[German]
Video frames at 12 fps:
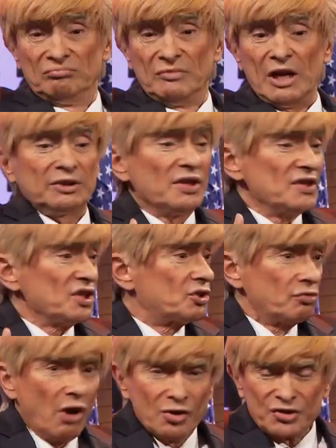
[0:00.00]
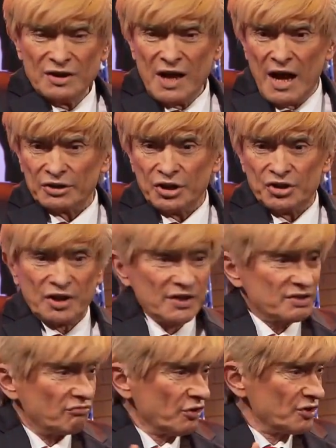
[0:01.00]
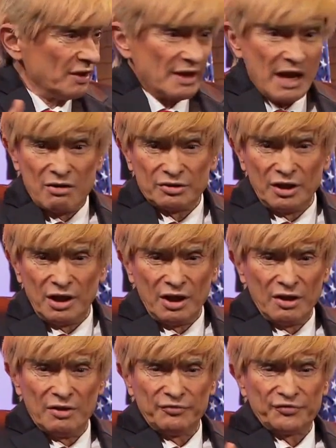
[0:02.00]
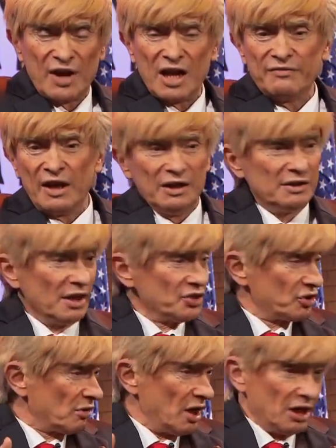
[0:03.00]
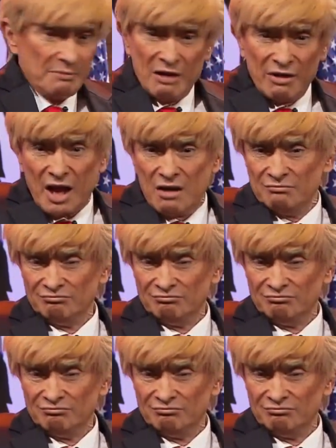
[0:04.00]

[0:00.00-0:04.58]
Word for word: Ah, das ist großartig, dass Russland auch äh, frei wählen kann, sogar in Amerika.